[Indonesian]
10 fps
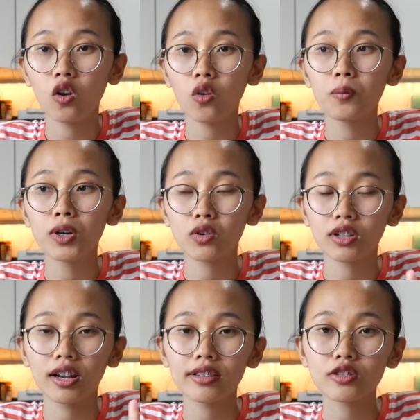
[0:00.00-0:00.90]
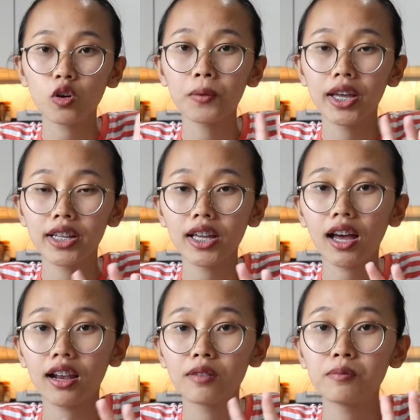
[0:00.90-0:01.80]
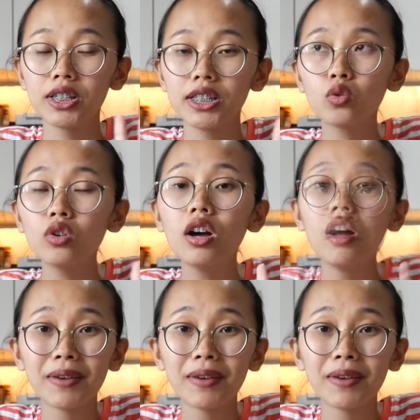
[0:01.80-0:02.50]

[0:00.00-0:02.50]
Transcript: Kalau menurut kalian stroberi yang kalian beli itu